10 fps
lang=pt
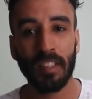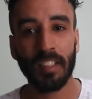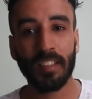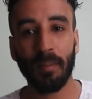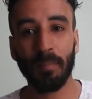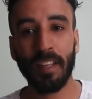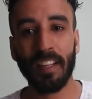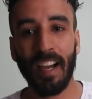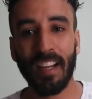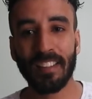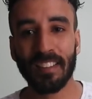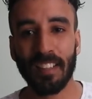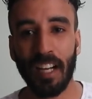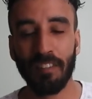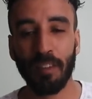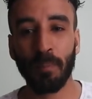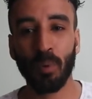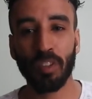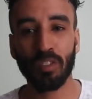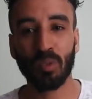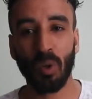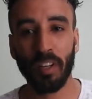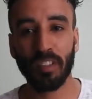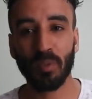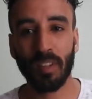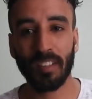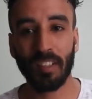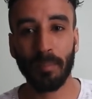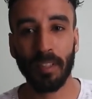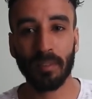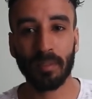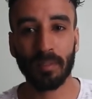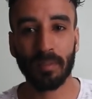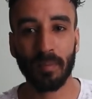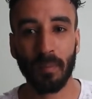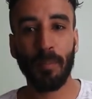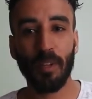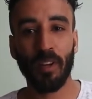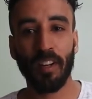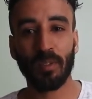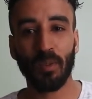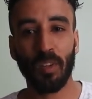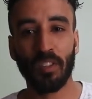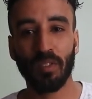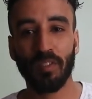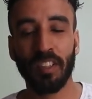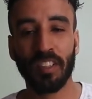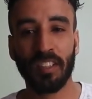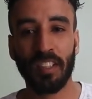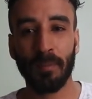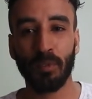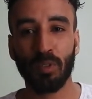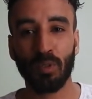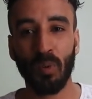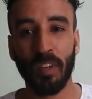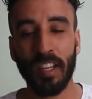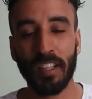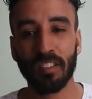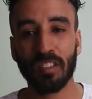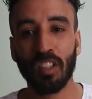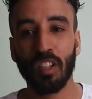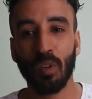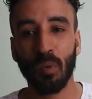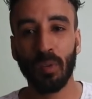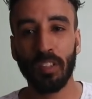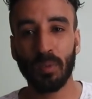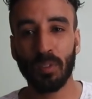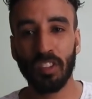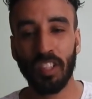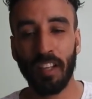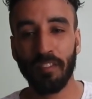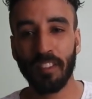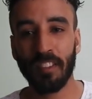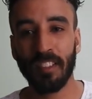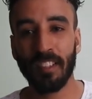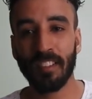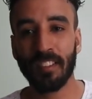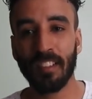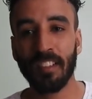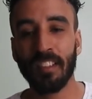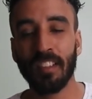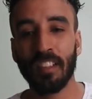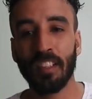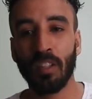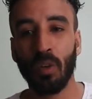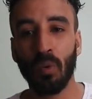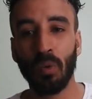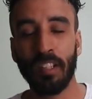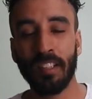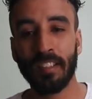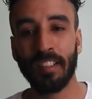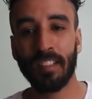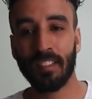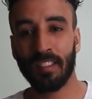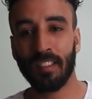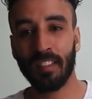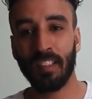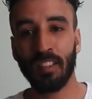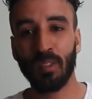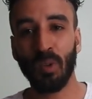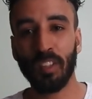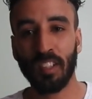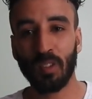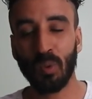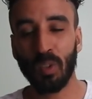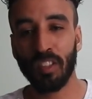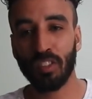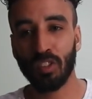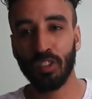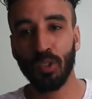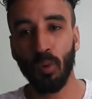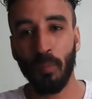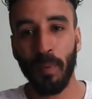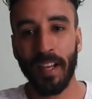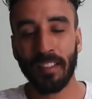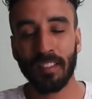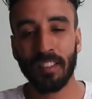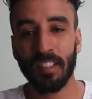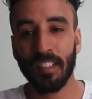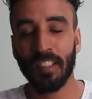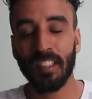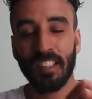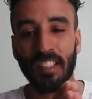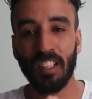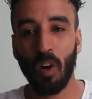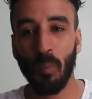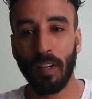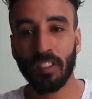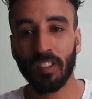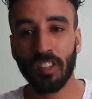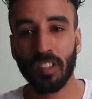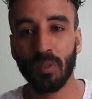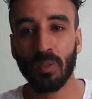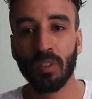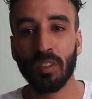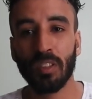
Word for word: e também Adam Driver por Histórias de um Casamento. Para melhor ator coadjuvante, temos Tom Hanks, Um Lindo Dia na Vizinhança. O irlandês tem dois atores, Joe Pesci e Al Pacino.